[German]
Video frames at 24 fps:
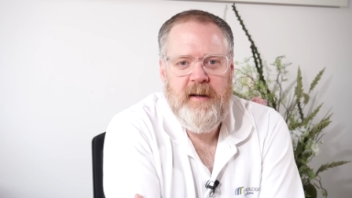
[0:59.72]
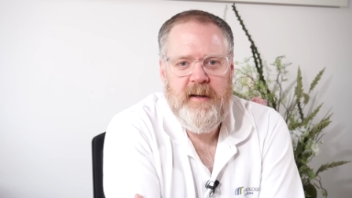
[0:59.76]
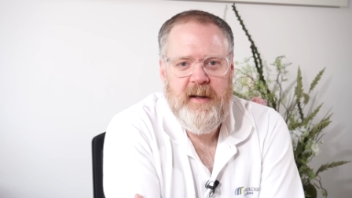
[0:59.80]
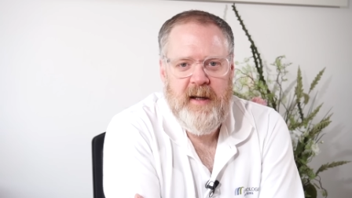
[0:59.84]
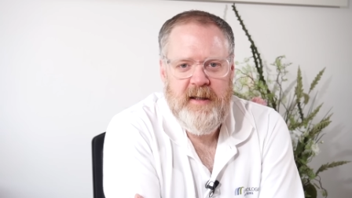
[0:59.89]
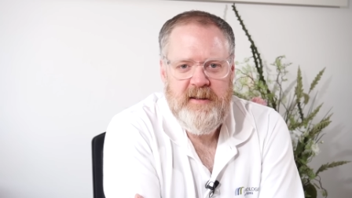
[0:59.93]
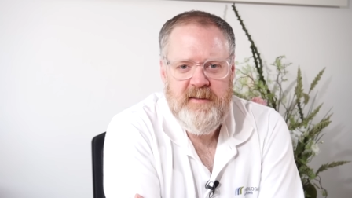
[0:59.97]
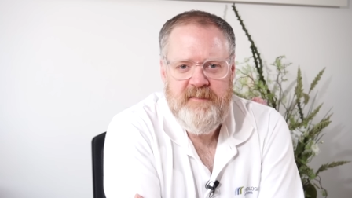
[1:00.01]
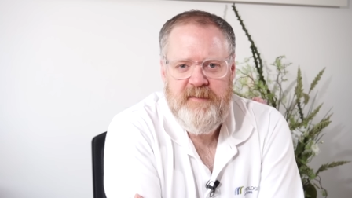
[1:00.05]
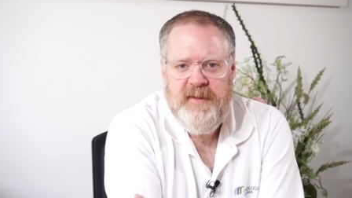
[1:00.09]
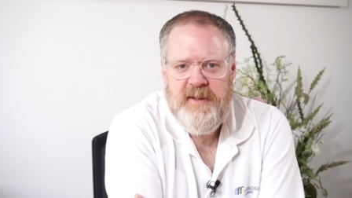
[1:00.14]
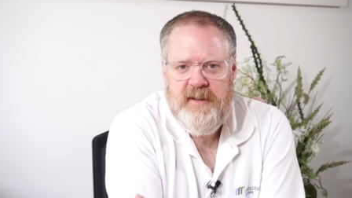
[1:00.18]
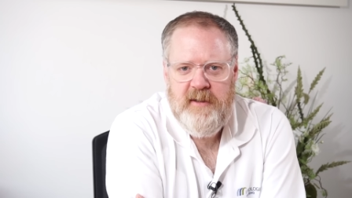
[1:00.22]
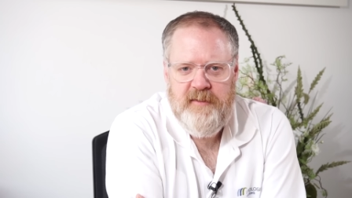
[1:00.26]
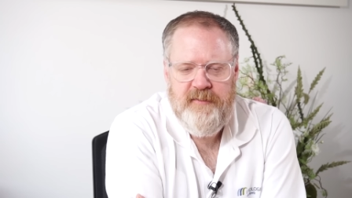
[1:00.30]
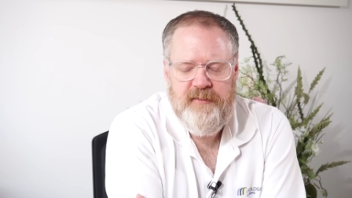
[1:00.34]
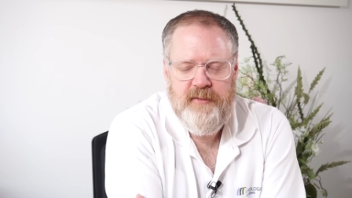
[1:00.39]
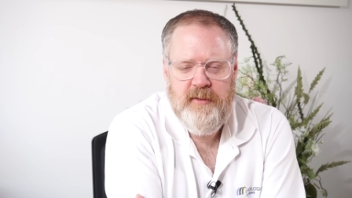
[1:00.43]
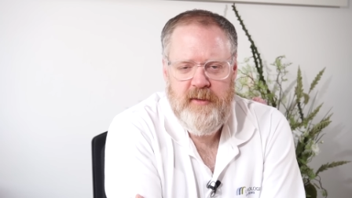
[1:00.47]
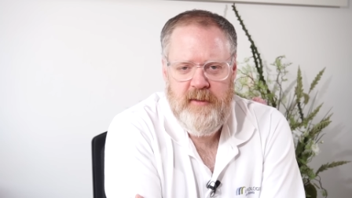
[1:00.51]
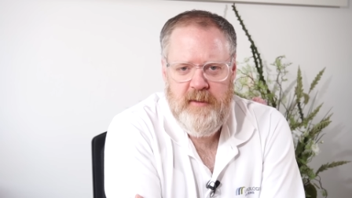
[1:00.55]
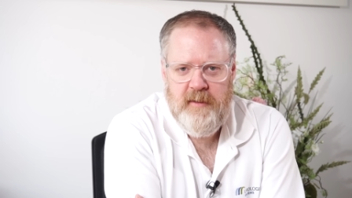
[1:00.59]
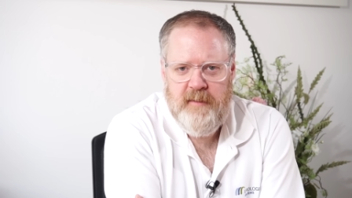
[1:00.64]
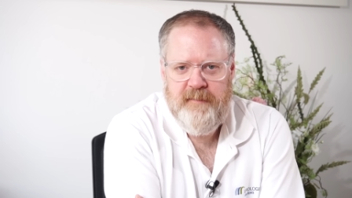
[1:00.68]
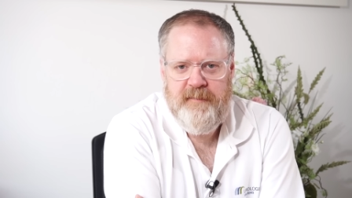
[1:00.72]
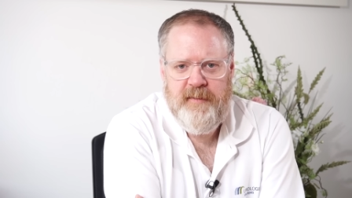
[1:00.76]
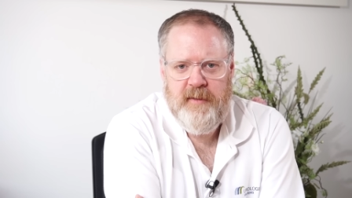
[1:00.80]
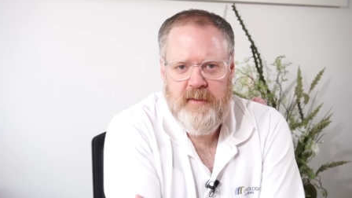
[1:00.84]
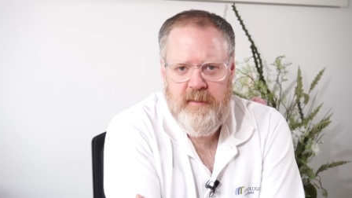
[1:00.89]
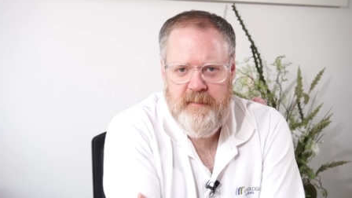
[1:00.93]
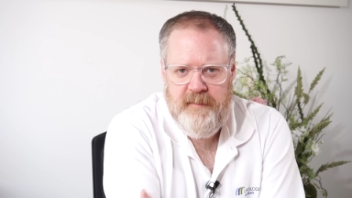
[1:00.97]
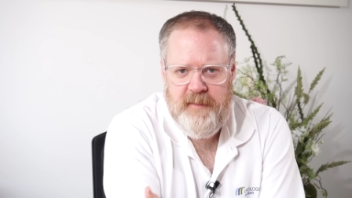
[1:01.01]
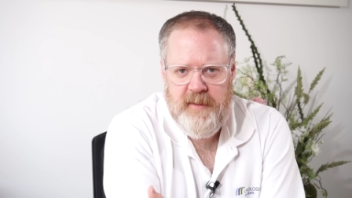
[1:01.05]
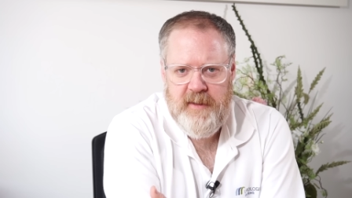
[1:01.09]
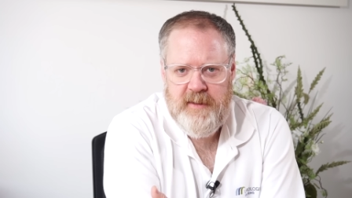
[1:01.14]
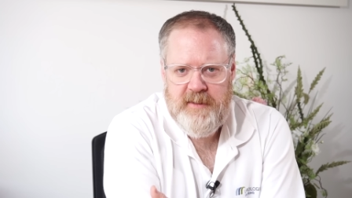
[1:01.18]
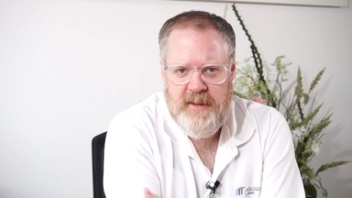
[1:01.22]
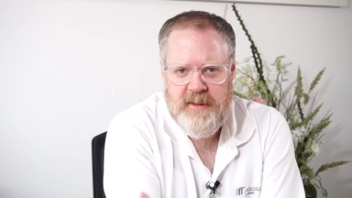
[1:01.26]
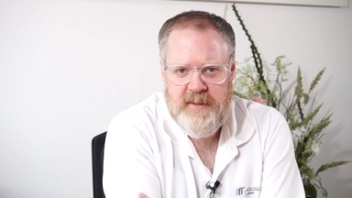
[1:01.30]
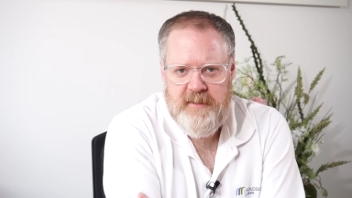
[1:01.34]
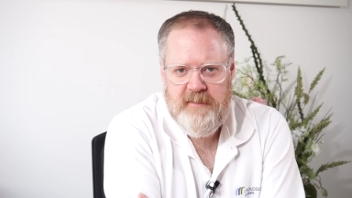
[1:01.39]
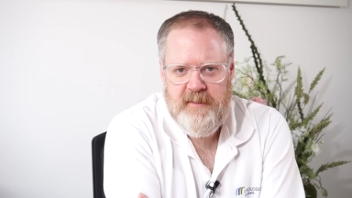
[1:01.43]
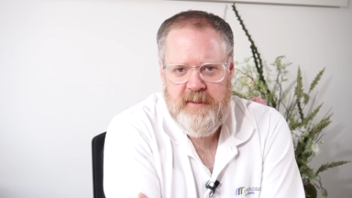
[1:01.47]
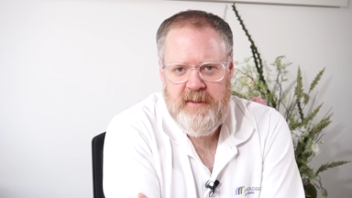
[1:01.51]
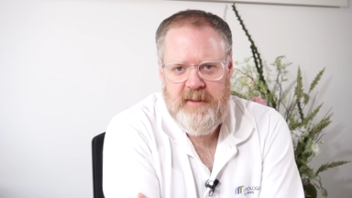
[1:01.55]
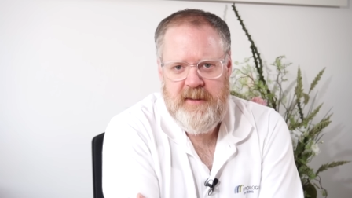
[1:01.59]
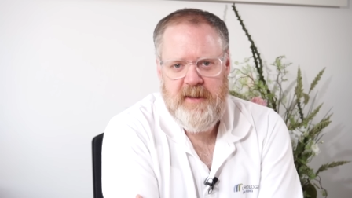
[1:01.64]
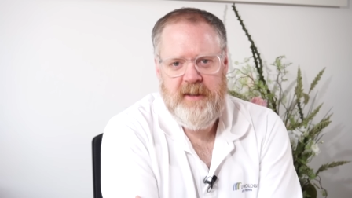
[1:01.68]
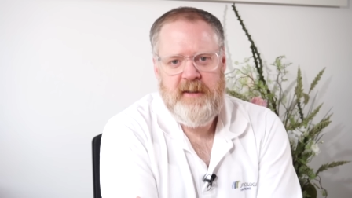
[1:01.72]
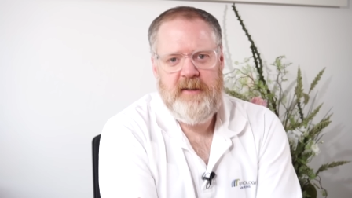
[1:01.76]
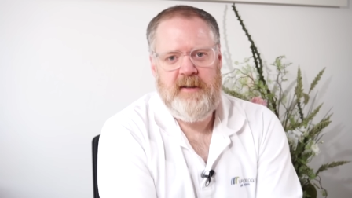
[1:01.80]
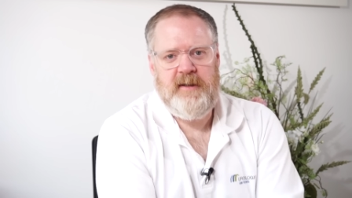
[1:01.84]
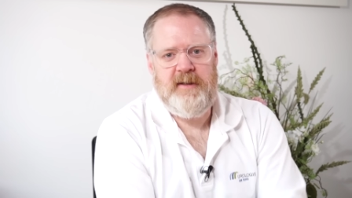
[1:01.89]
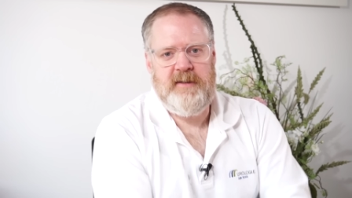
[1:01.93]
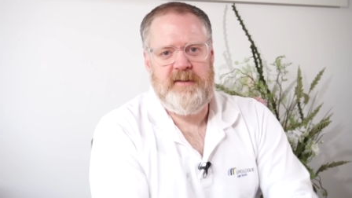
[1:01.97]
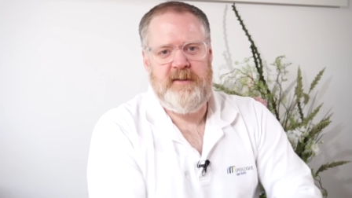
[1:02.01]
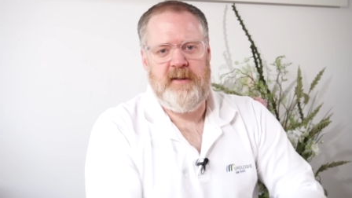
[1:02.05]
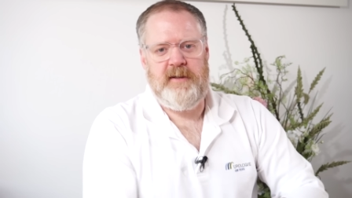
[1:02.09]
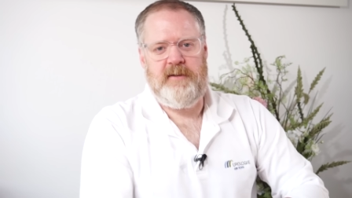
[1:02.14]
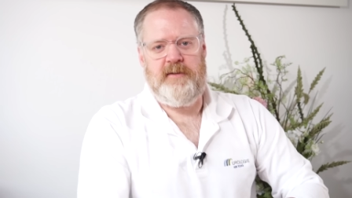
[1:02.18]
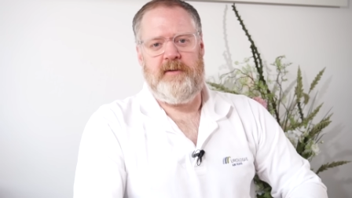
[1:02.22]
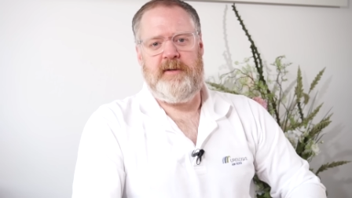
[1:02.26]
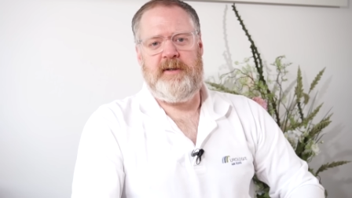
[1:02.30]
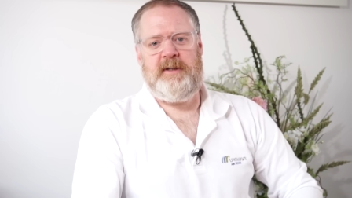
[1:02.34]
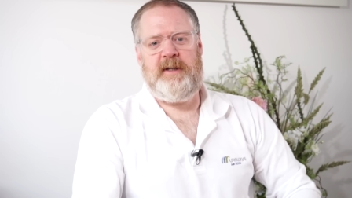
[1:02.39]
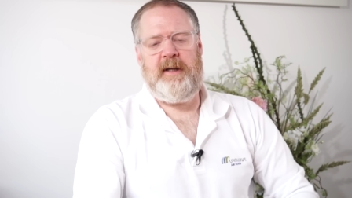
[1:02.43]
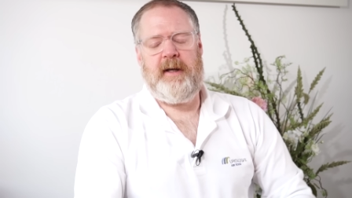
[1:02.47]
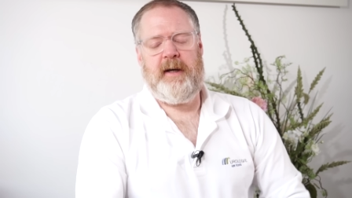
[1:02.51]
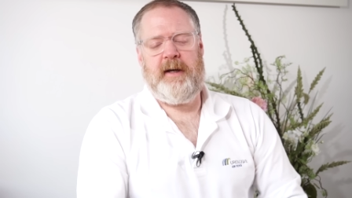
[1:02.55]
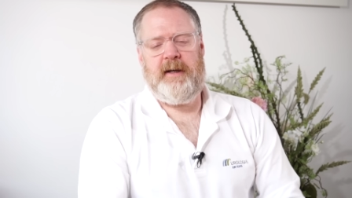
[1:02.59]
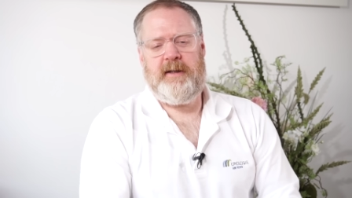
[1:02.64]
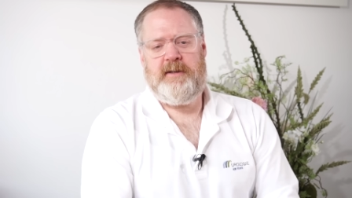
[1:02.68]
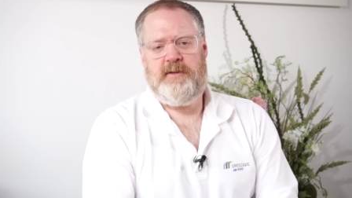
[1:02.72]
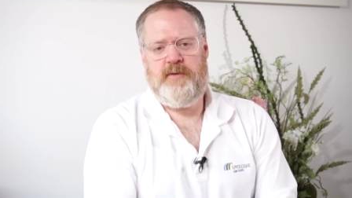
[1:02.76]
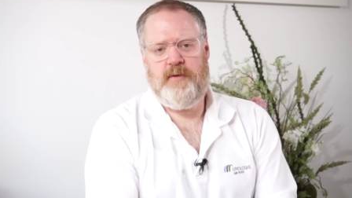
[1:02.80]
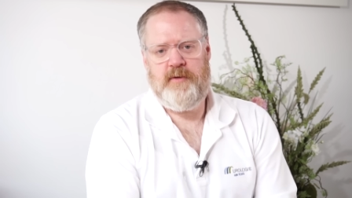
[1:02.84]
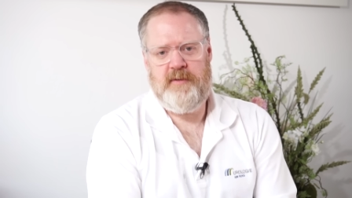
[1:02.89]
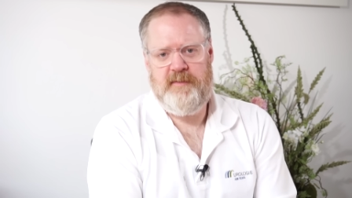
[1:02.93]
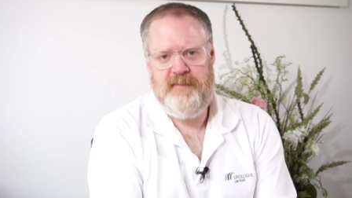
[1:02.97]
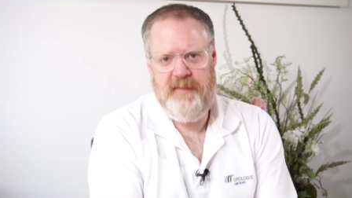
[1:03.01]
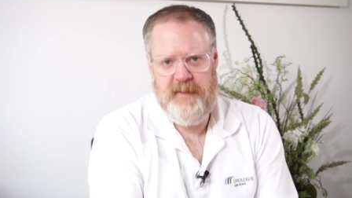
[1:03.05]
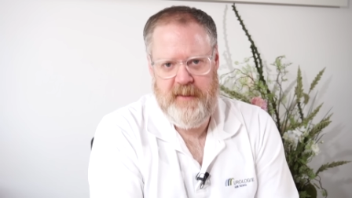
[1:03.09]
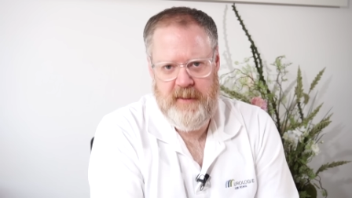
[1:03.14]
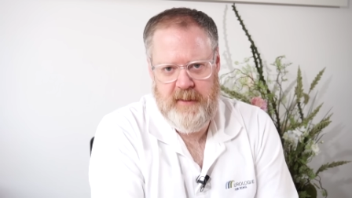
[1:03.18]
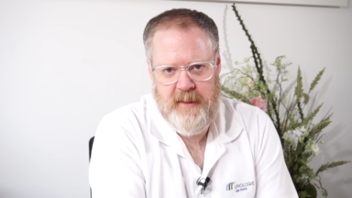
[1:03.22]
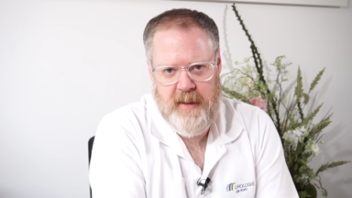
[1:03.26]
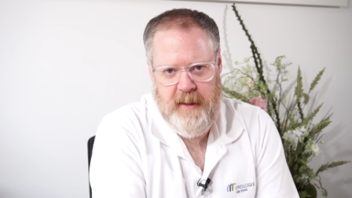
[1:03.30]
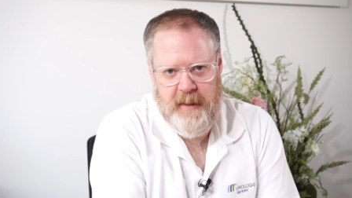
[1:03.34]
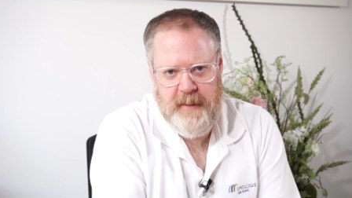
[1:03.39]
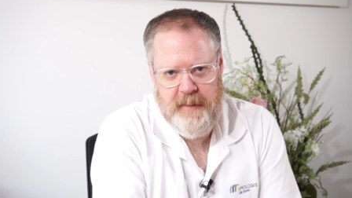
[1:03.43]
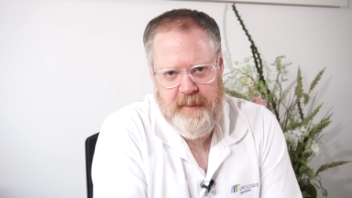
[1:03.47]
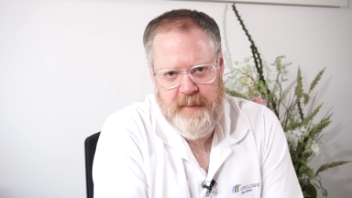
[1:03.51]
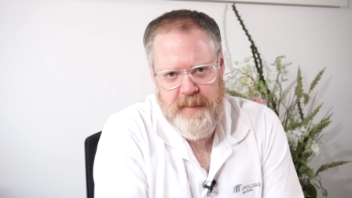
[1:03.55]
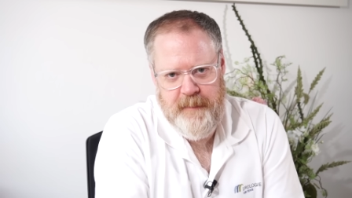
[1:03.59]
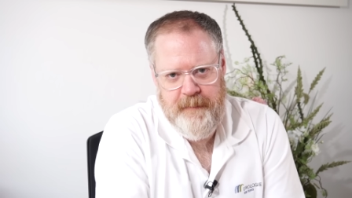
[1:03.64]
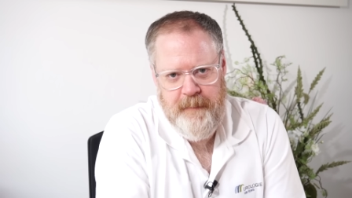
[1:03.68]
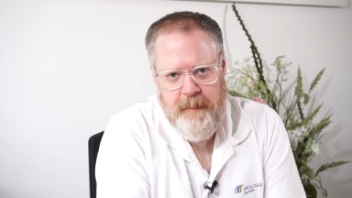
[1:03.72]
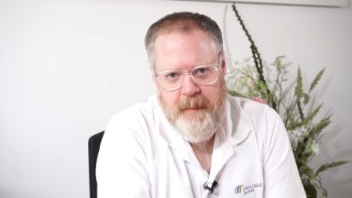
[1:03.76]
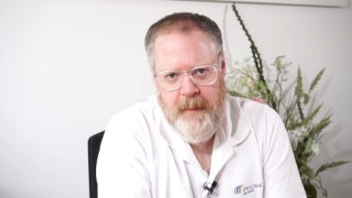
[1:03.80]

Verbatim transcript: Ganz wichtig für eine vernünftige Sexualität ist natürlich die Erektionsfähigkeit.